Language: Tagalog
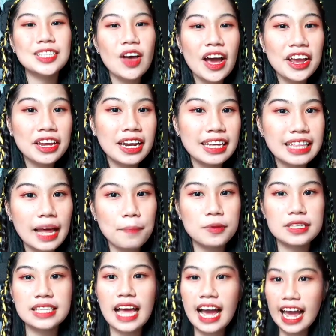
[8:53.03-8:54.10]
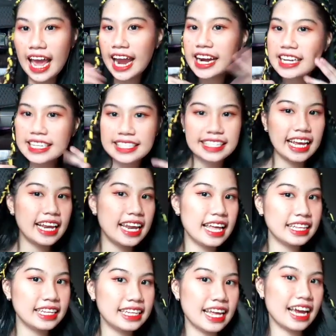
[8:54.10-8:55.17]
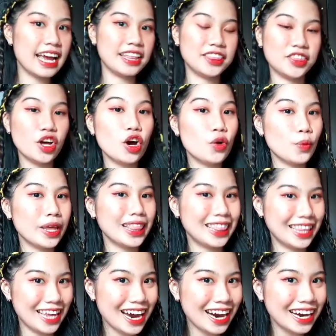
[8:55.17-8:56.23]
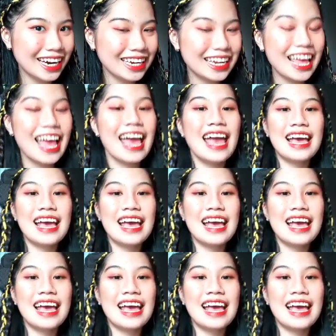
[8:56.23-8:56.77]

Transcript: Ayun, natapos ng hairstyle natin na ganito with yarn.